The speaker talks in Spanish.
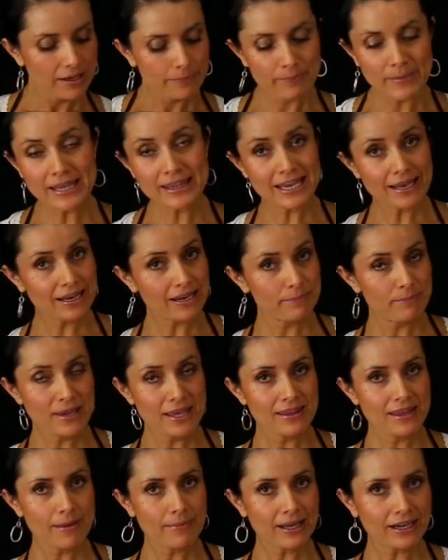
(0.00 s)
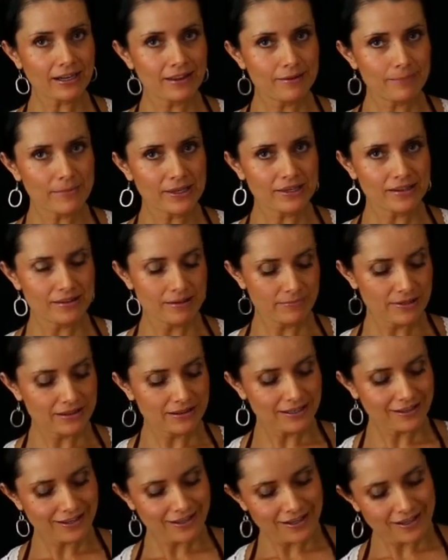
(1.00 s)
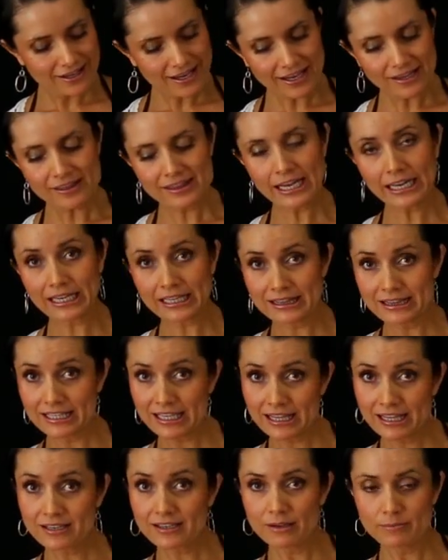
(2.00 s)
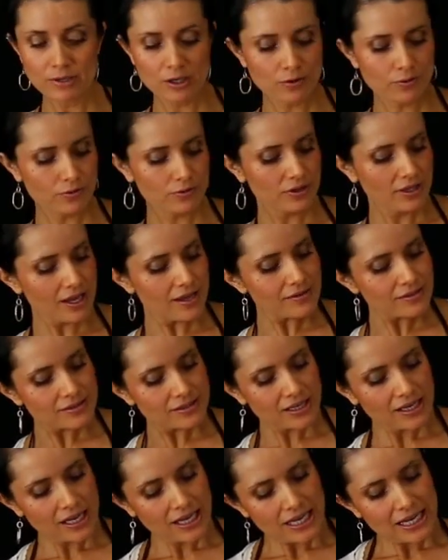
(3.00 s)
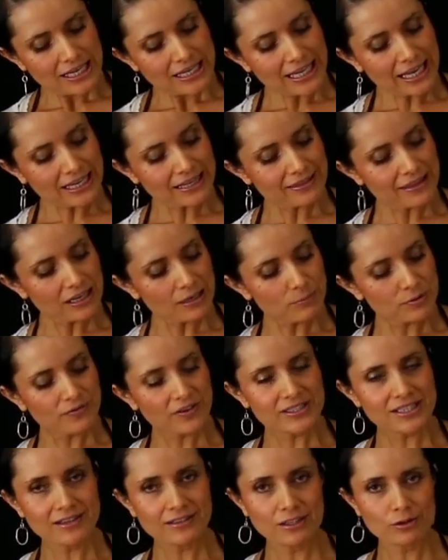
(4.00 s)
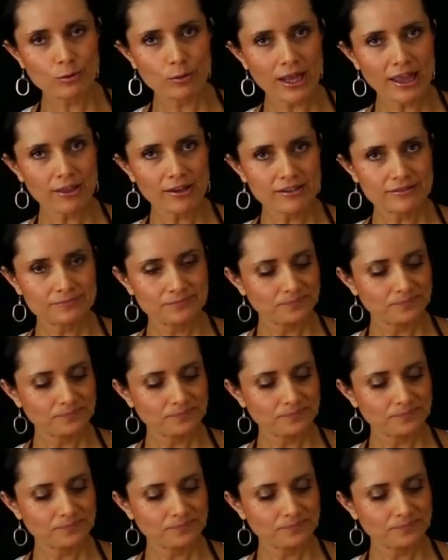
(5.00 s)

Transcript: media, media barra de, mantequilla derretida en el microondas y aquí tenemos fresa triturada.